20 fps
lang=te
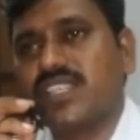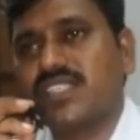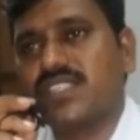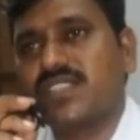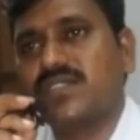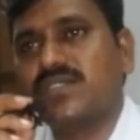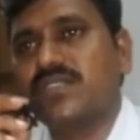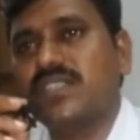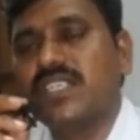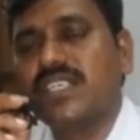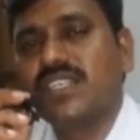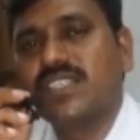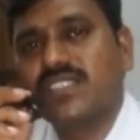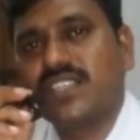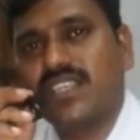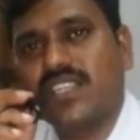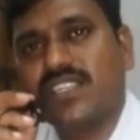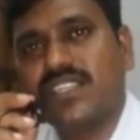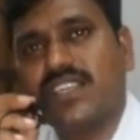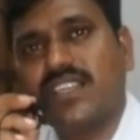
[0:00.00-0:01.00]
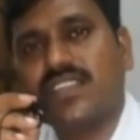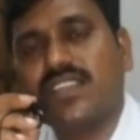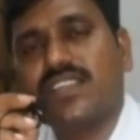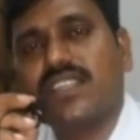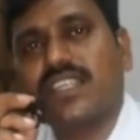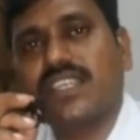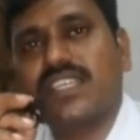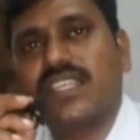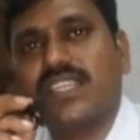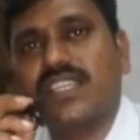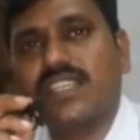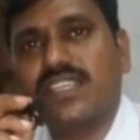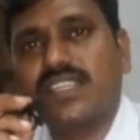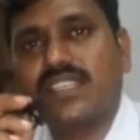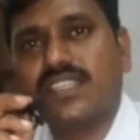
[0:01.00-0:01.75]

ఆశలు తల్లిదండ్రులకి